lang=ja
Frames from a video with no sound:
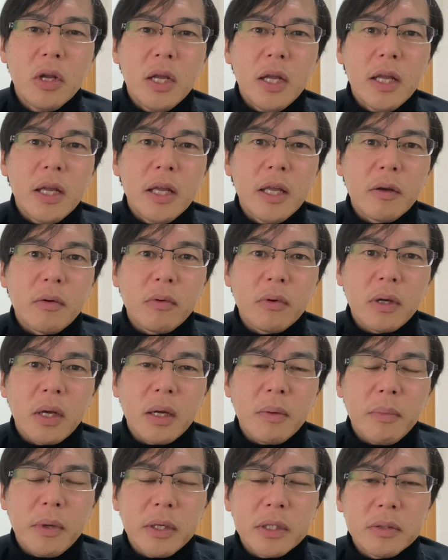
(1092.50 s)
えー、これか
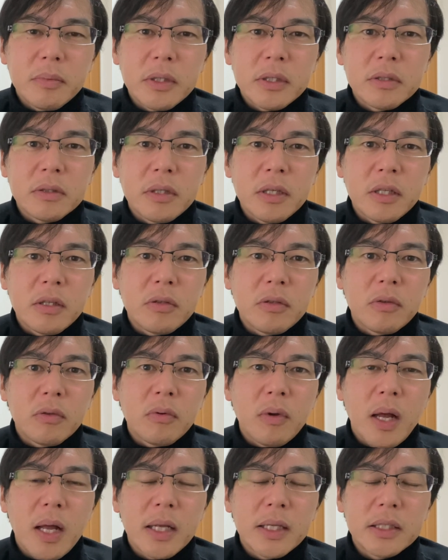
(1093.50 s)
らますますネット
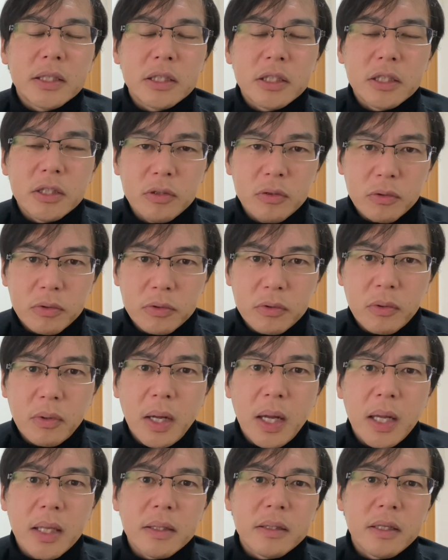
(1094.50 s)
の発信力と
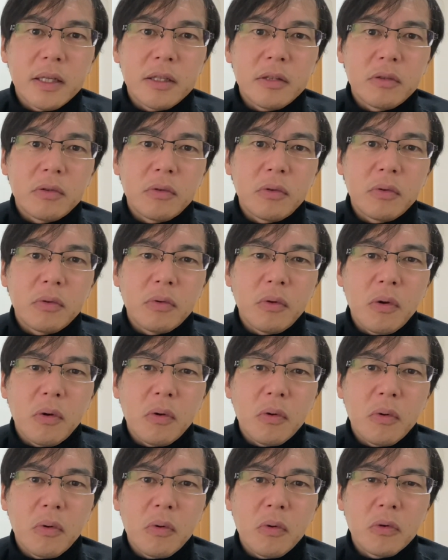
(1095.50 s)
か、ネット
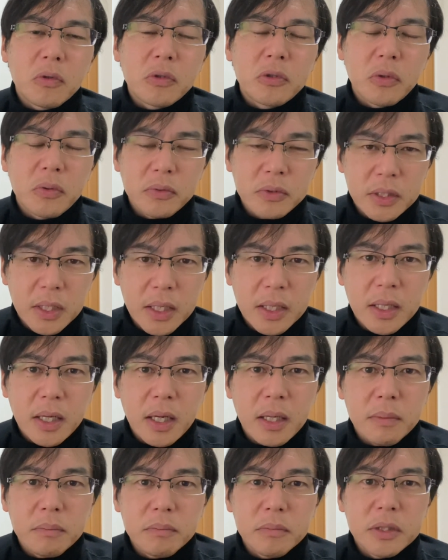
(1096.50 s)
の存在
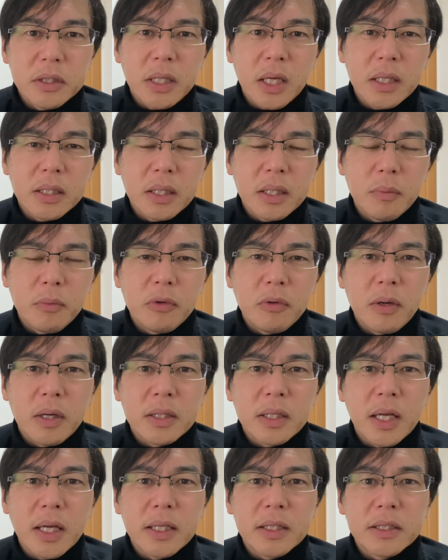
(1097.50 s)
感みたいなもの
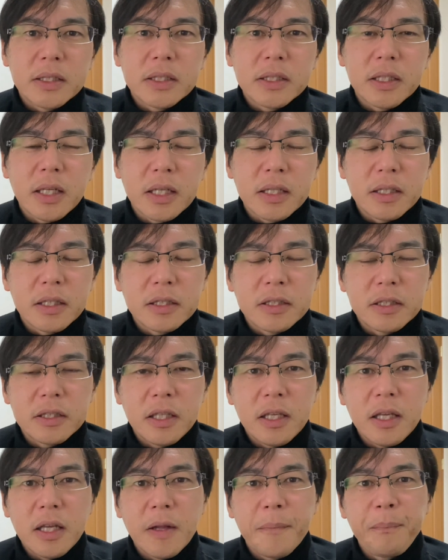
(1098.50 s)
が大事になってき
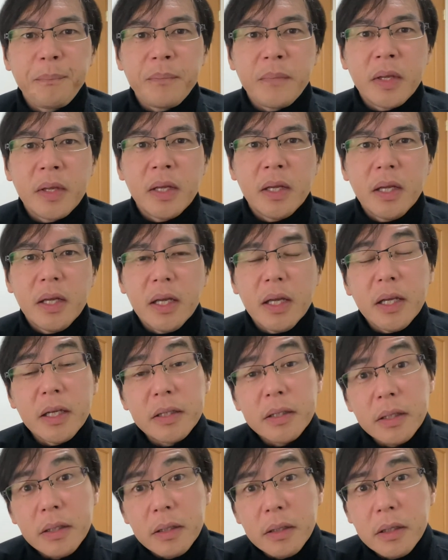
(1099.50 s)
て、
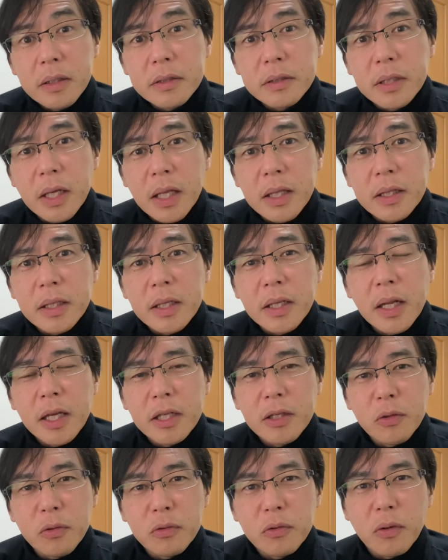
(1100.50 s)
SNS やって
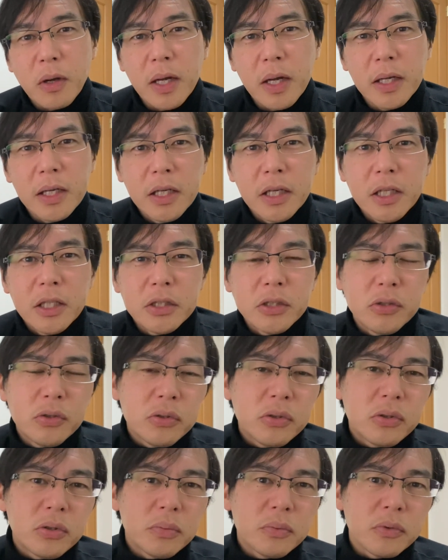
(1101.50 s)
ないのとか、
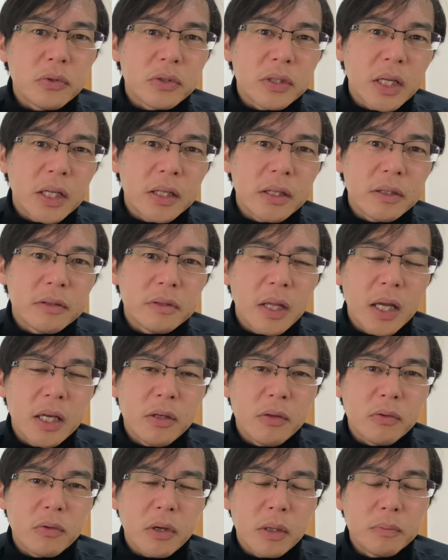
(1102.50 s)
YouTube のチャンネルな
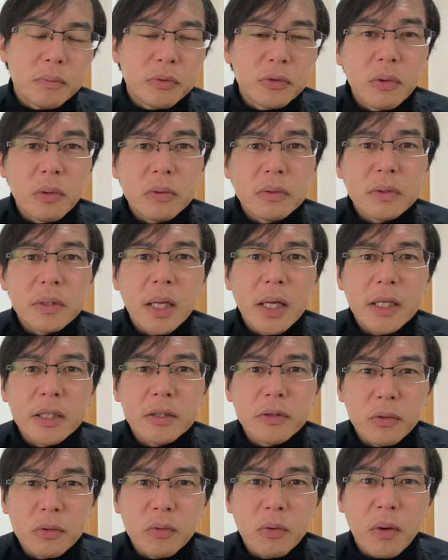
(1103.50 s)
いのとか、ブログない
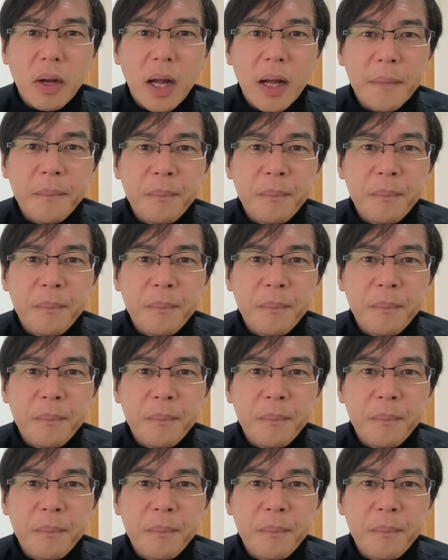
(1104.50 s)
のとか、